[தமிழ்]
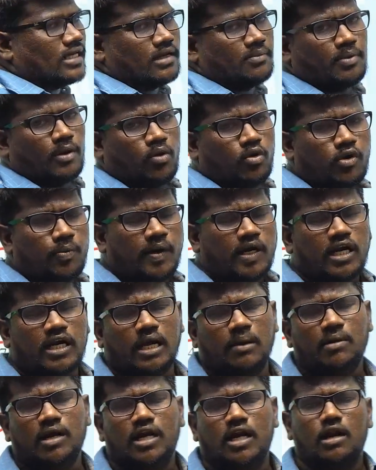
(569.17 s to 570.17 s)
இப்போ குறிப்பிட்ட டைம்ல
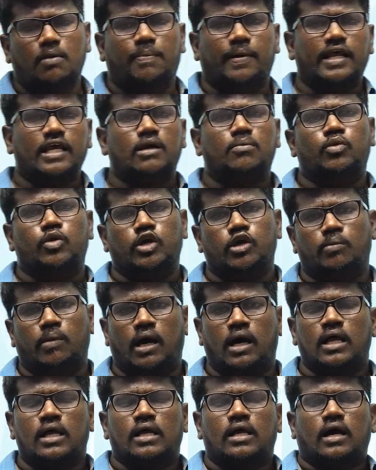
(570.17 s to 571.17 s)
நல்லா படிக்க முடியுமா
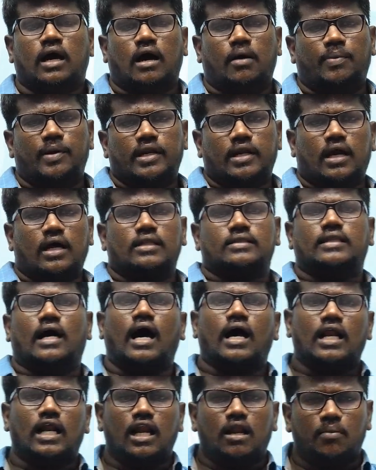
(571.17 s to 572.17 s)
அப்படின்னா
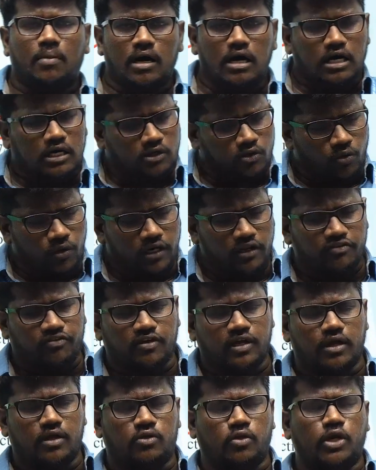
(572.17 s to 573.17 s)
தாராளமா டுவெண்ட்டி ஃபைவ்
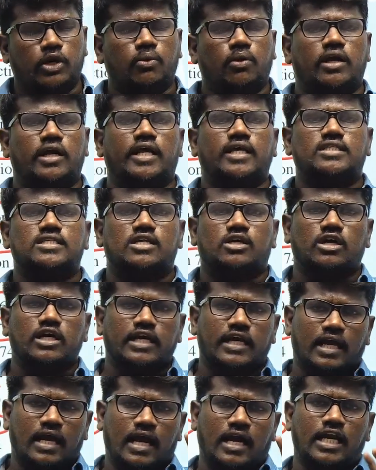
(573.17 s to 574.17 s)
டுவெண்ட்டி ஒன் டேஸ் இருக்கு நீங்க
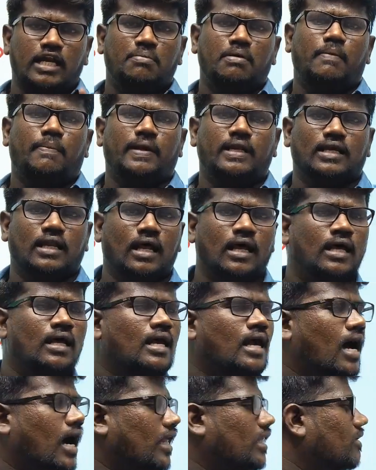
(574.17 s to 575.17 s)
கண்டிப்பா படிக்கலாம்
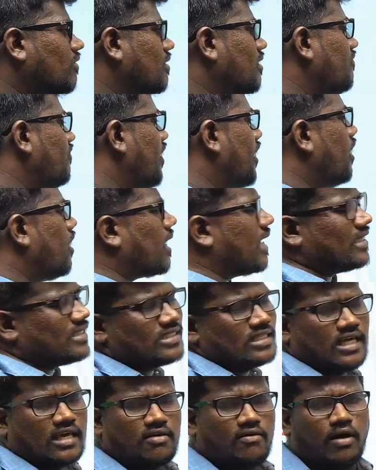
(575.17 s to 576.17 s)
அதுக்கு வந்து வீடியோ கிளாஸ்
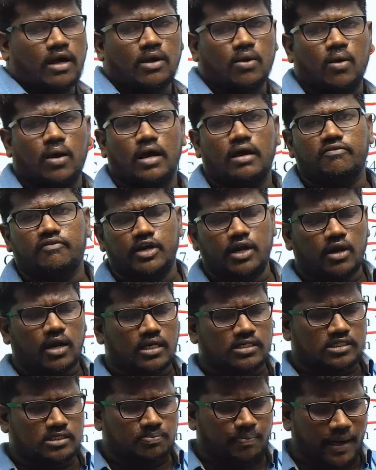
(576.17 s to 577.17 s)
நீங்க வாங்கிக்கோங்க வீடியோ
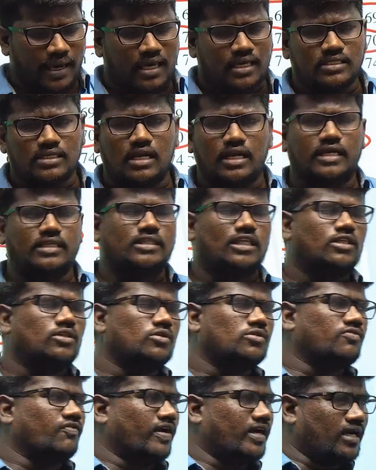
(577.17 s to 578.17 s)
கிளாஸஸ் பேக்கேஜா லைக் த்ரீ தௌசண்ட்
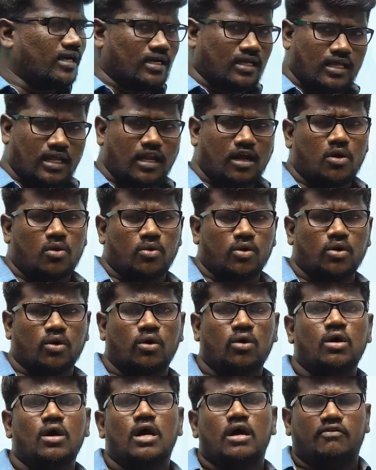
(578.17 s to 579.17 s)
ஃபைவ் ஹண்ட்ரட் தான் கொடுக்குறோம்
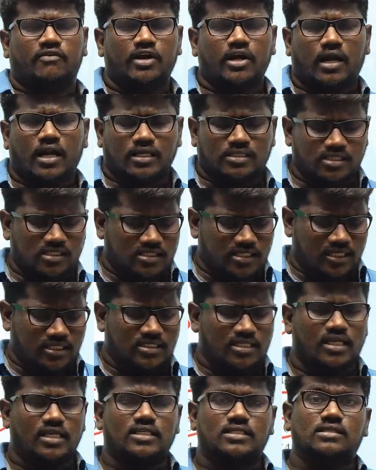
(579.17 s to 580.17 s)
வீடியோ கிளாஸஸ் டெஸ்ட்
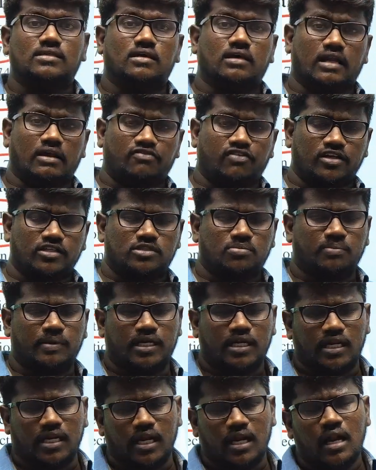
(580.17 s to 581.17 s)
சீரியஸ் ரெஃபரன்ஸ்
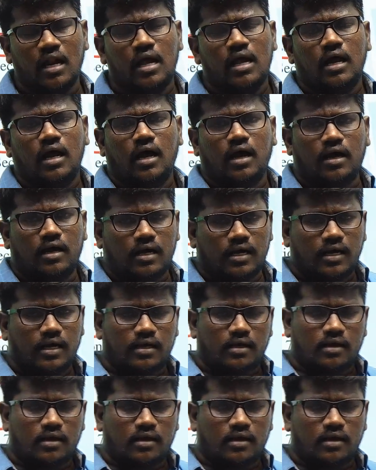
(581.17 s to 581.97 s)
மெட்டீரியல் அண்ட்